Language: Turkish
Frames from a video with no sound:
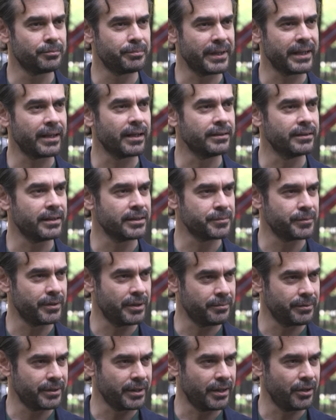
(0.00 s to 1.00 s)
pek anlatma
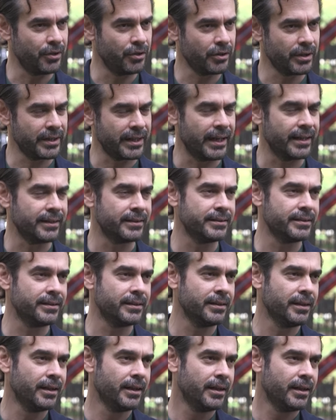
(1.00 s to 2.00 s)
imkan yok. Kendi
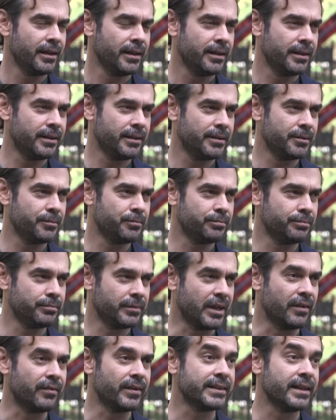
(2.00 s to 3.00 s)
e,
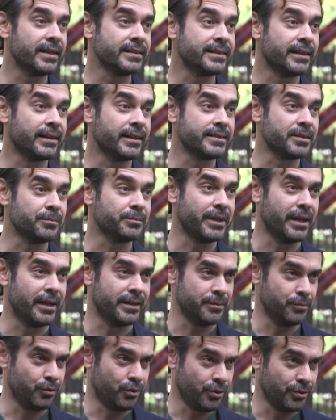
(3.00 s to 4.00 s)
kafadan sakatım
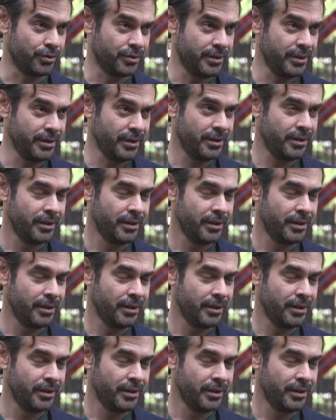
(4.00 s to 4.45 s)
derdi bu konuda.